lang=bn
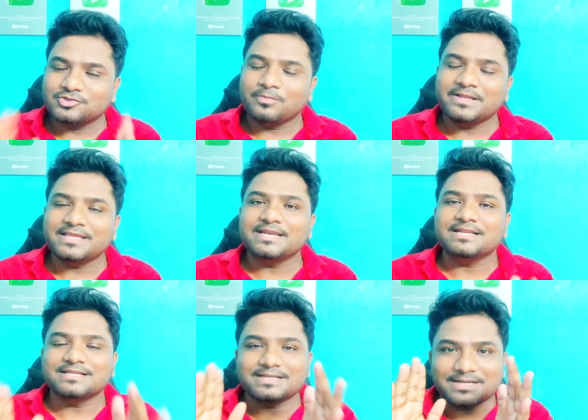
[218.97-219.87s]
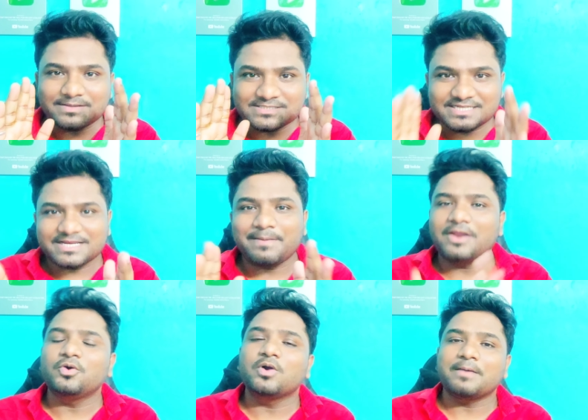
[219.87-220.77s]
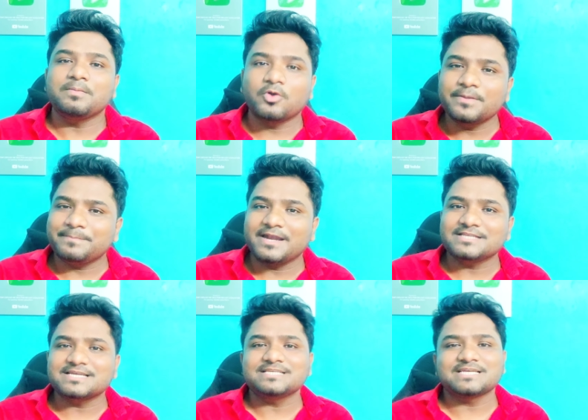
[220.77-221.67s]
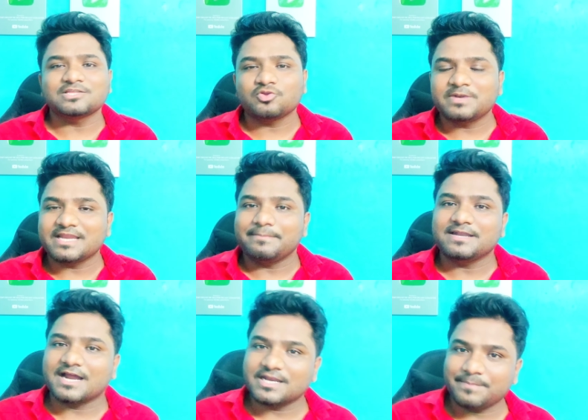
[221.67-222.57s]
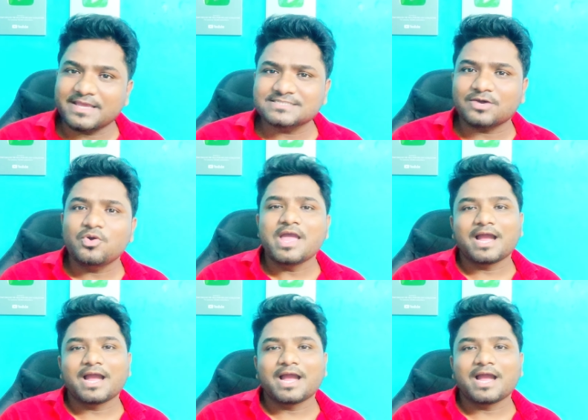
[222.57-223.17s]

তোমাদের যেটা ভালো হোক আমি মনে প্রাণে চাই যাতে তোমরা ট্যাবের টাকাটা পেয়ে যাও